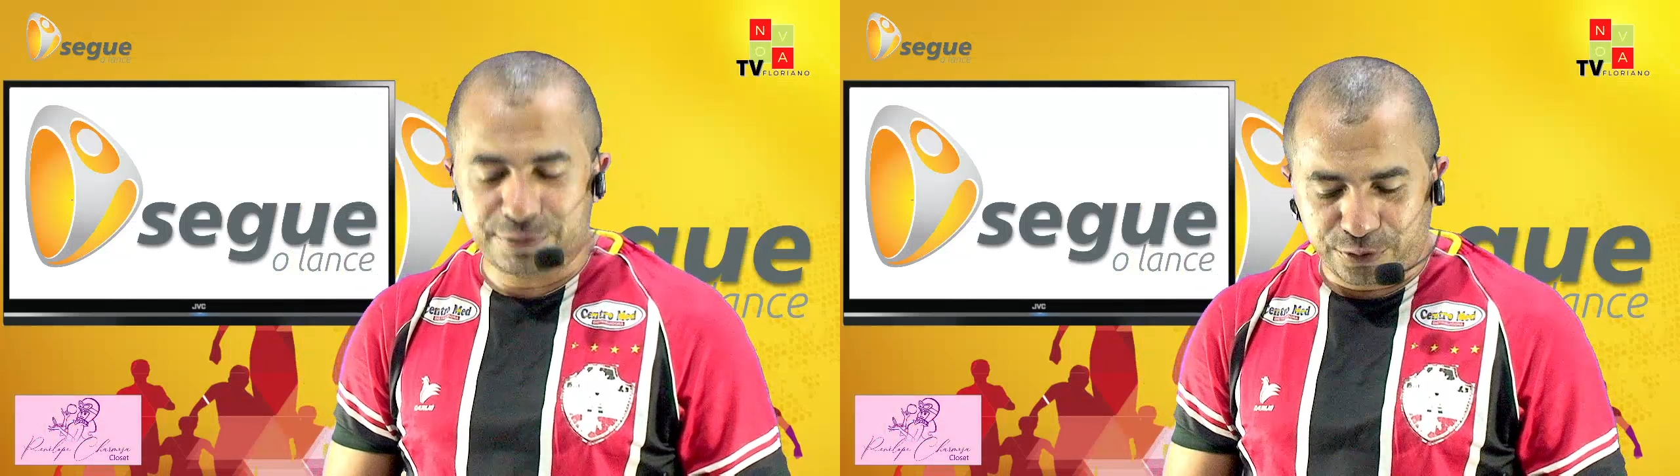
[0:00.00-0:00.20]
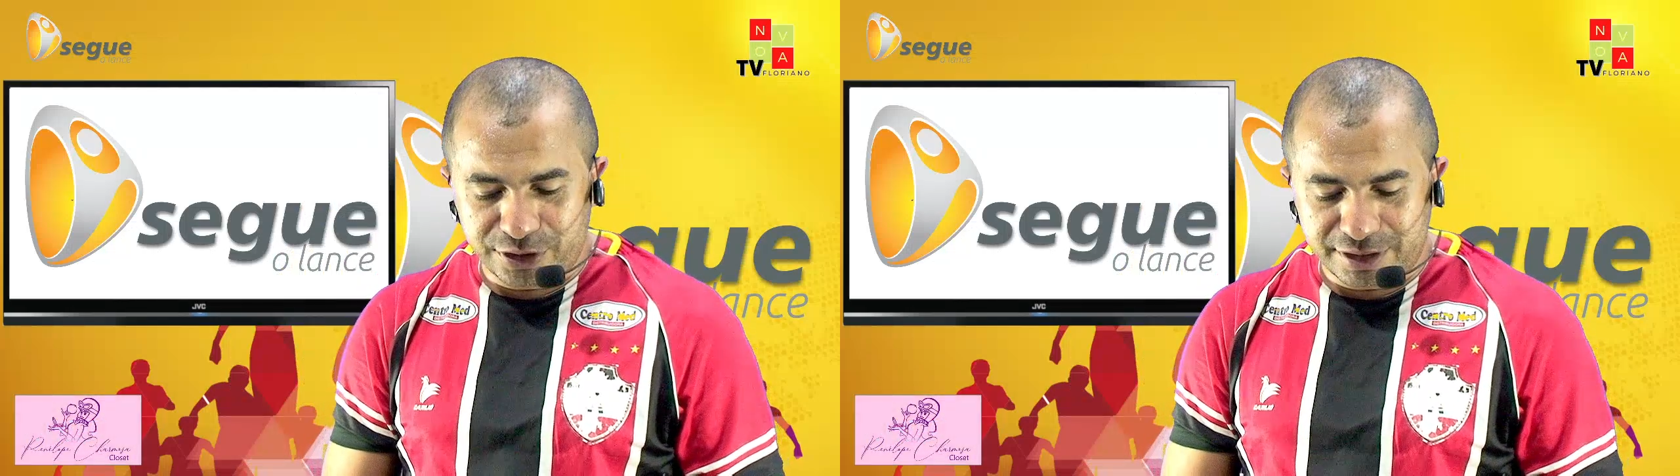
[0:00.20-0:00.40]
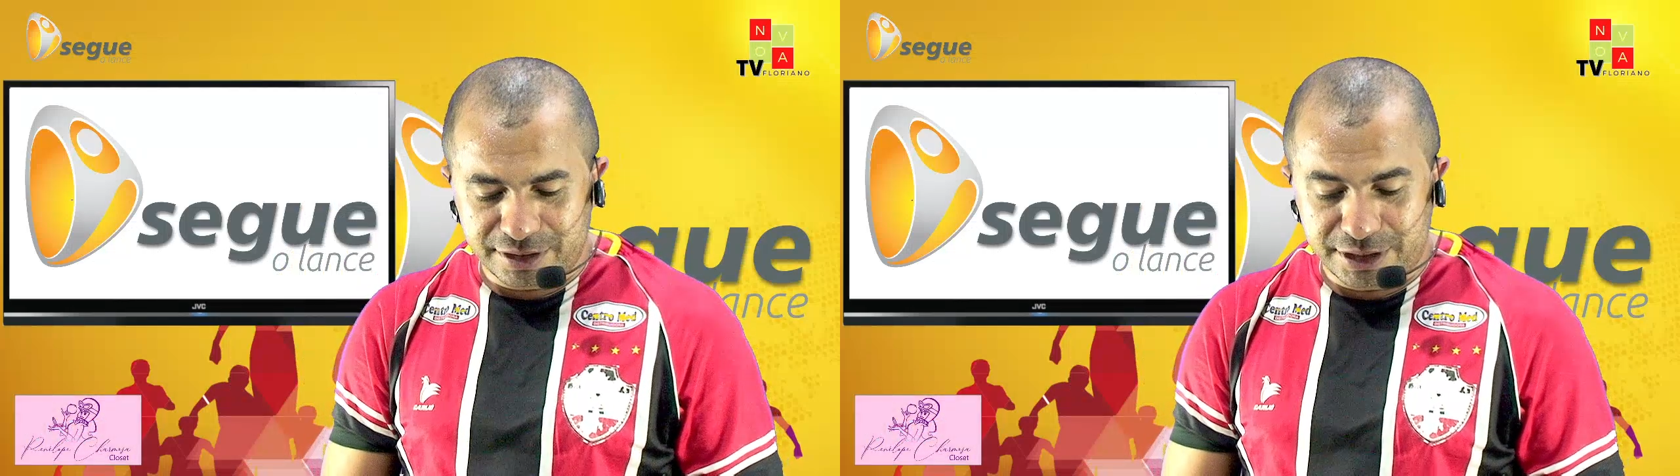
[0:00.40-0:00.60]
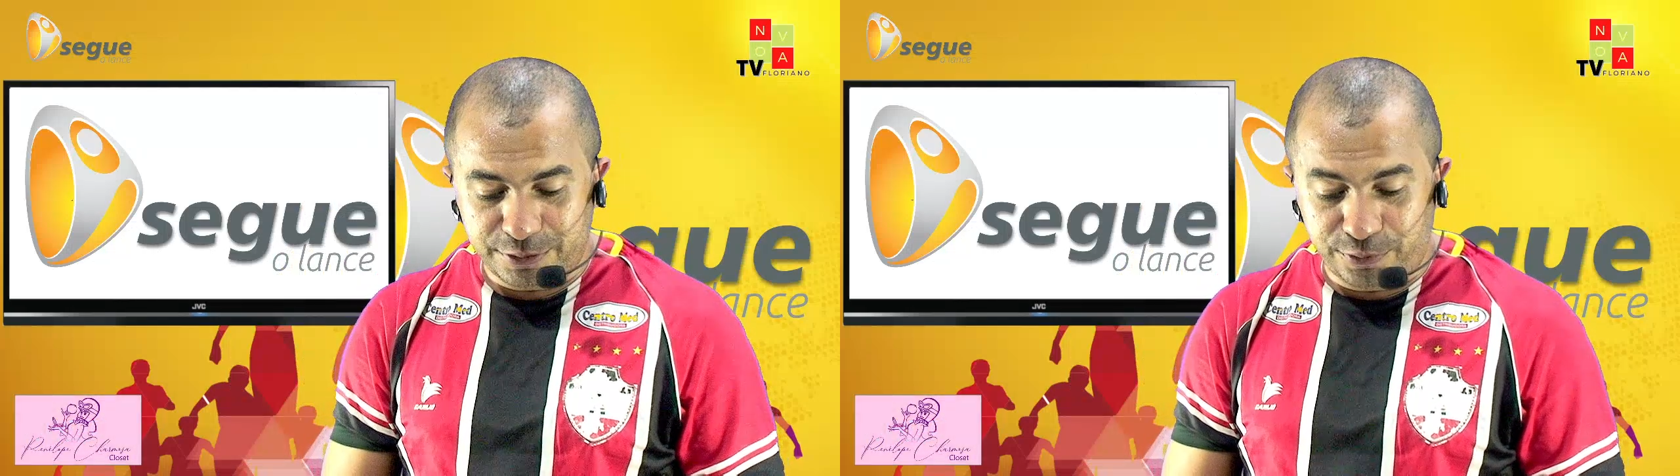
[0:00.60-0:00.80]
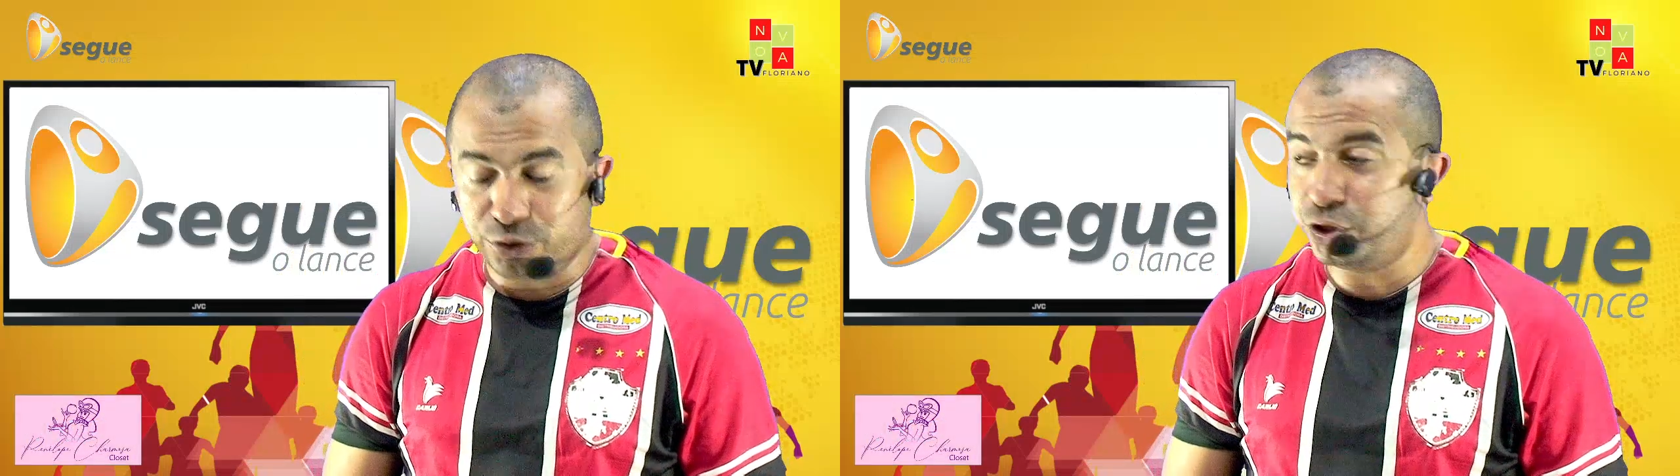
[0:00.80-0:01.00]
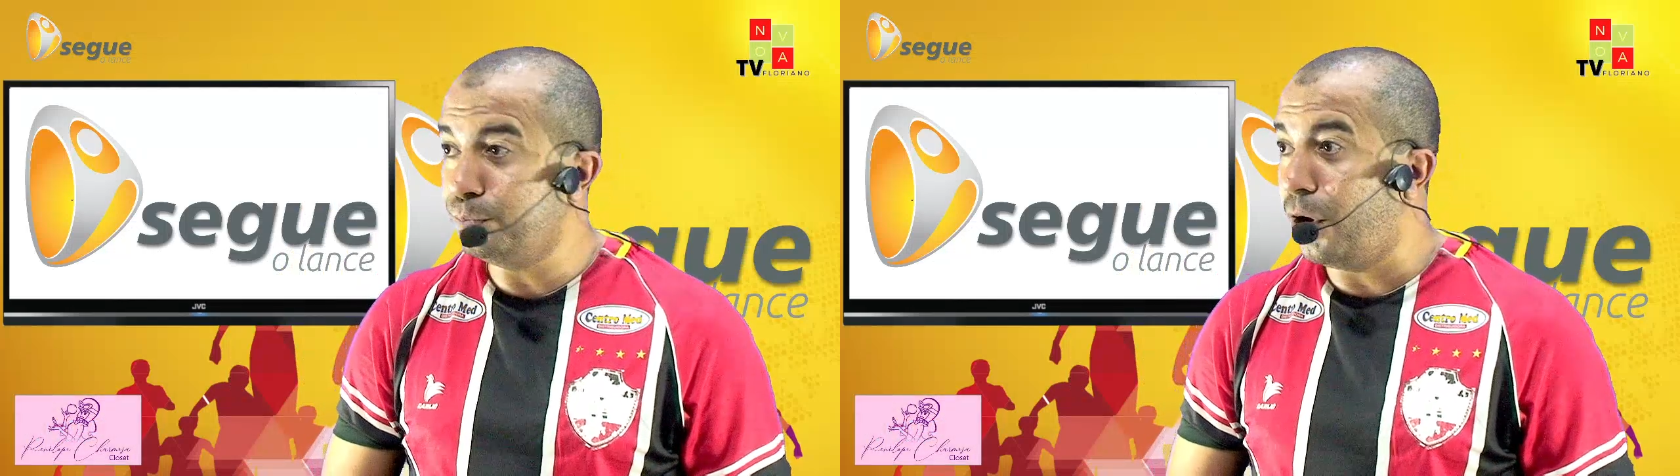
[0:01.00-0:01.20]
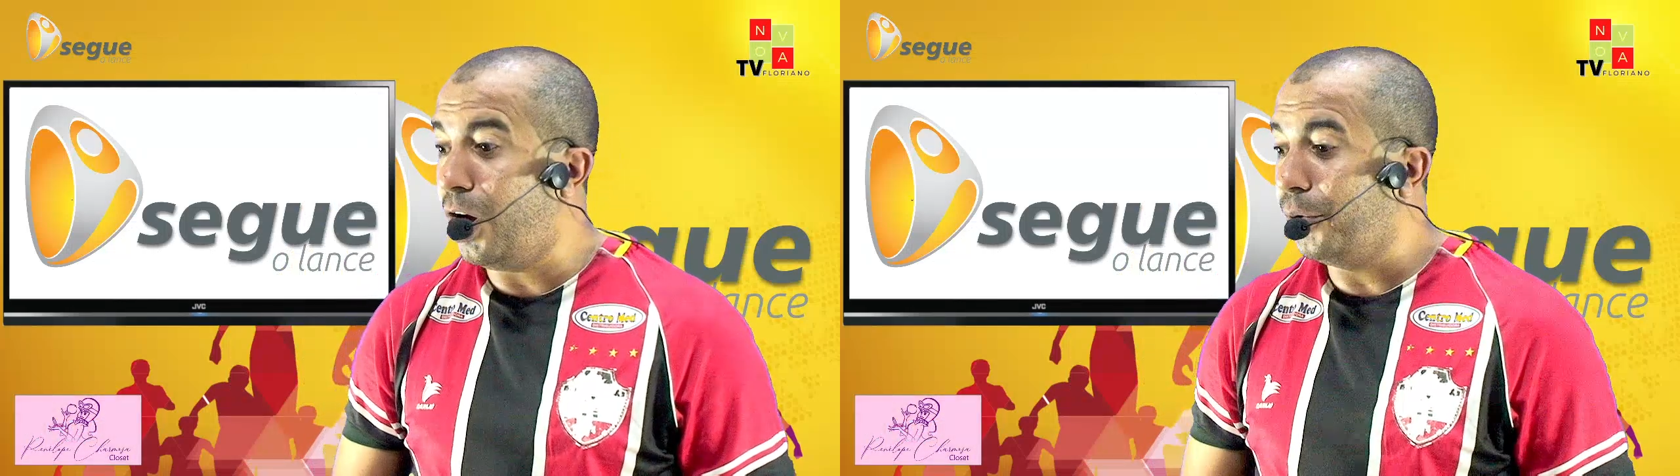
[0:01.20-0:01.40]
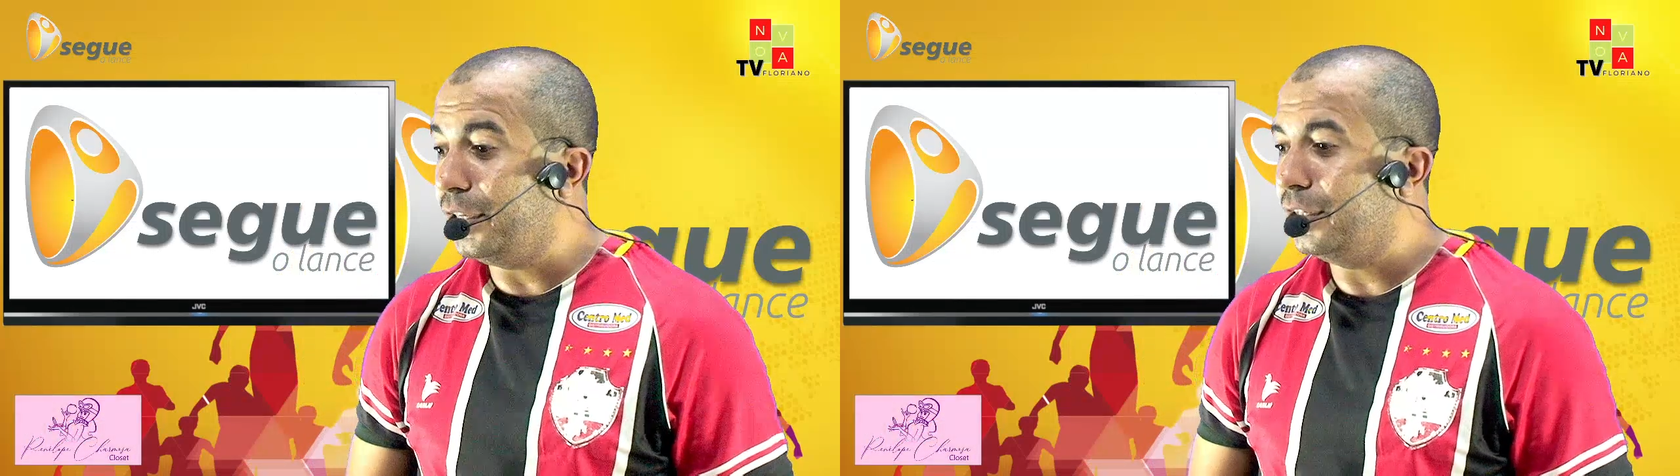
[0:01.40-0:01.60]
fute de
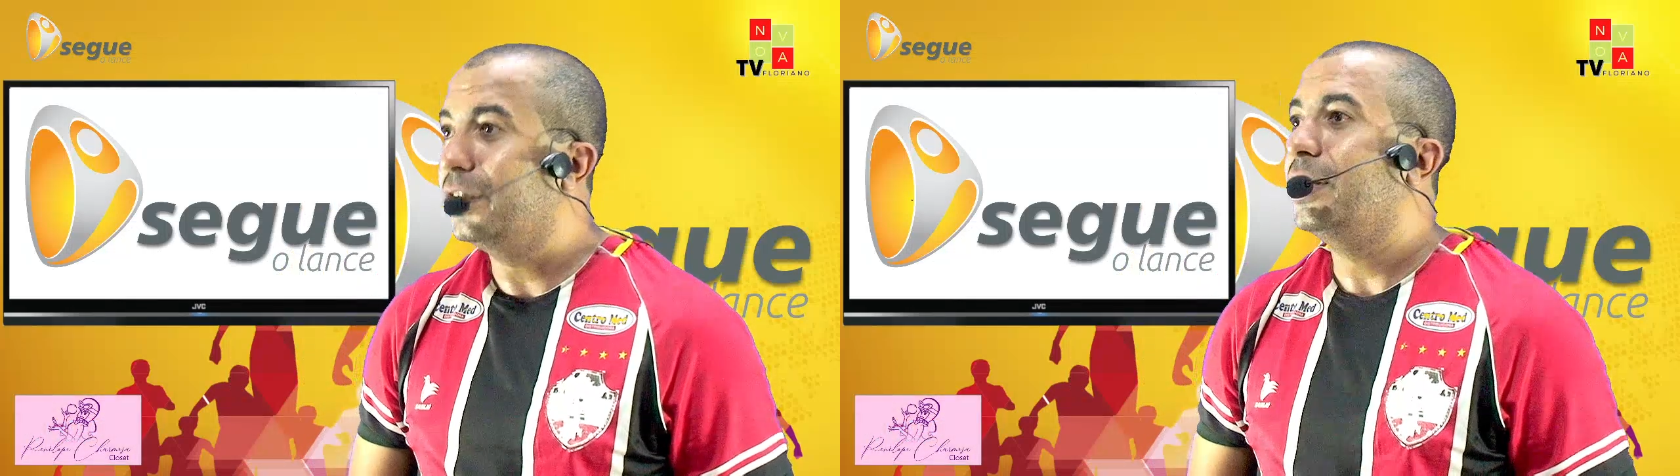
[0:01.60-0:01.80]
futebol, hein?